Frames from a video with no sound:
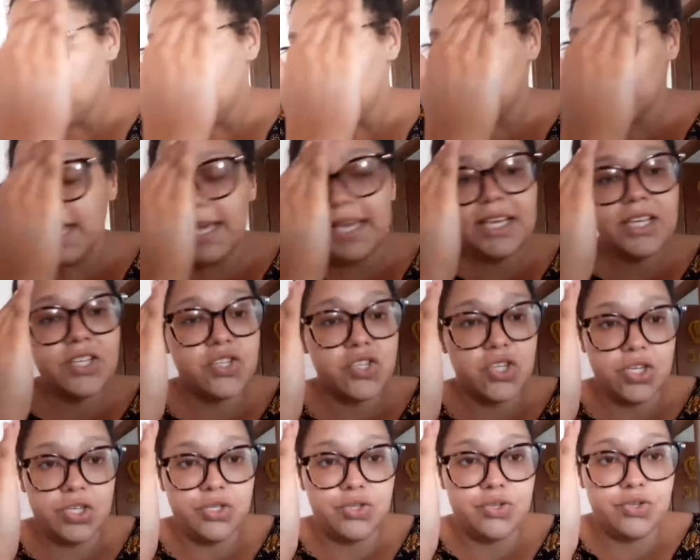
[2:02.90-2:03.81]
Aí,
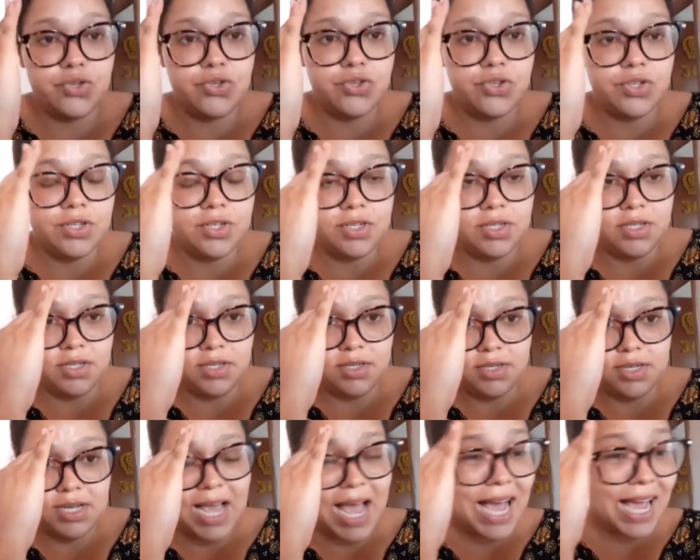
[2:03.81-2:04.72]
gente,
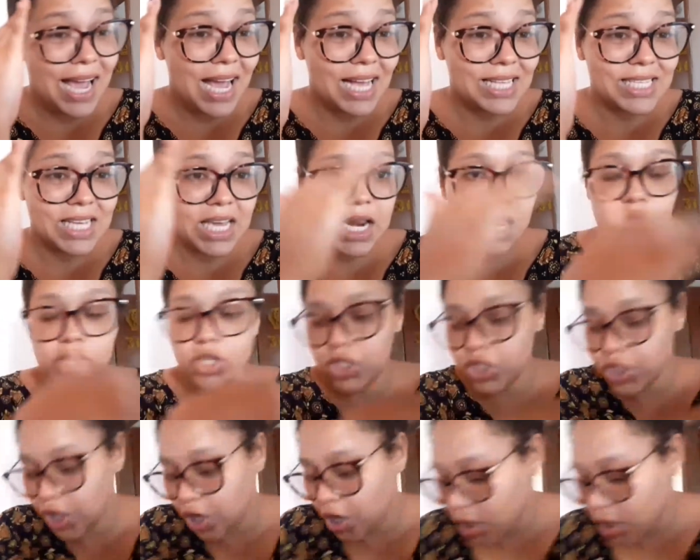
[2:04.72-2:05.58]
a casa eu deixei